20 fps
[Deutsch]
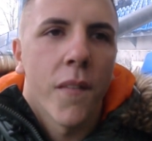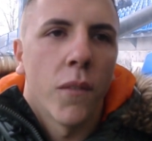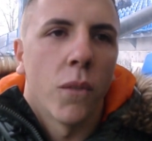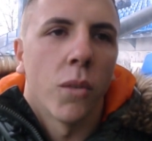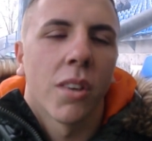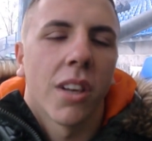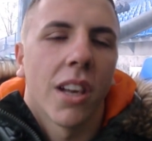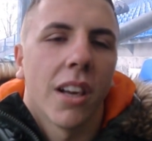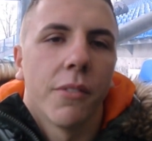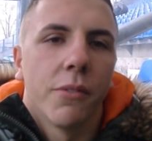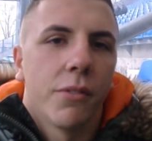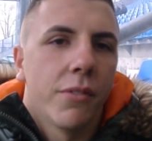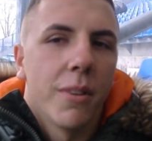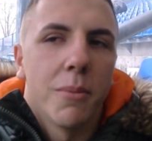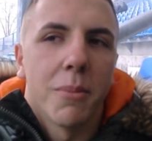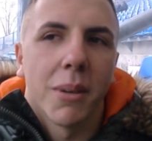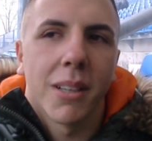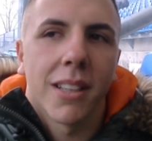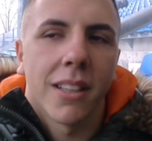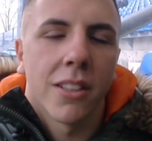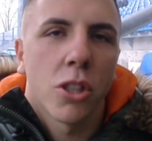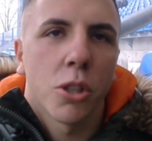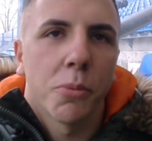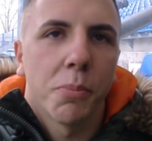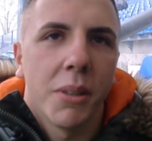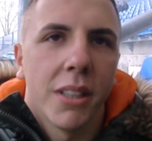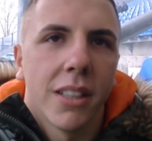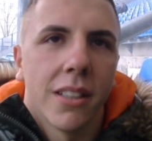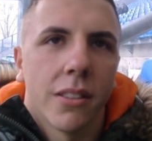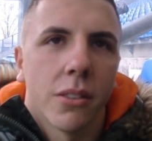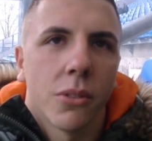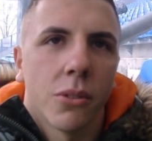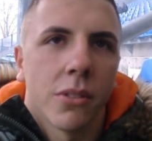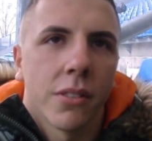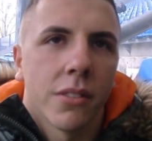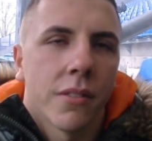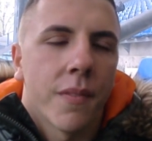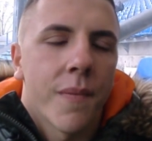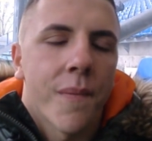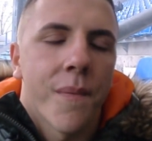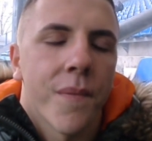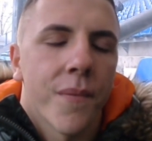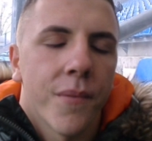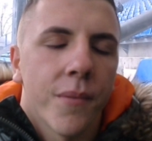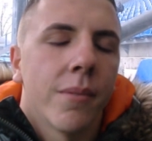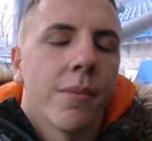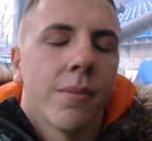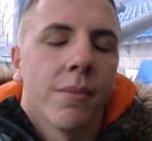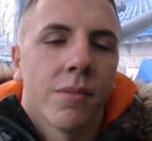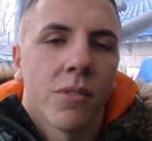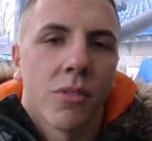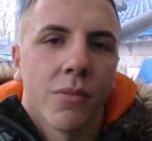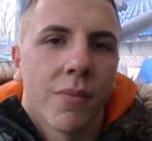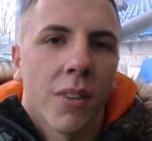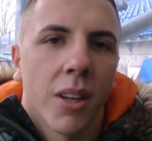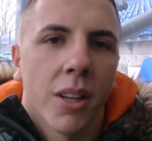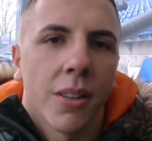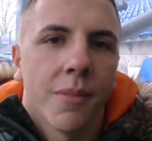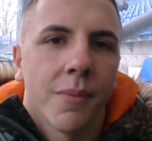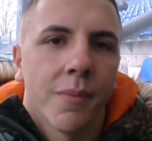Und klar will man dann spielen und ja.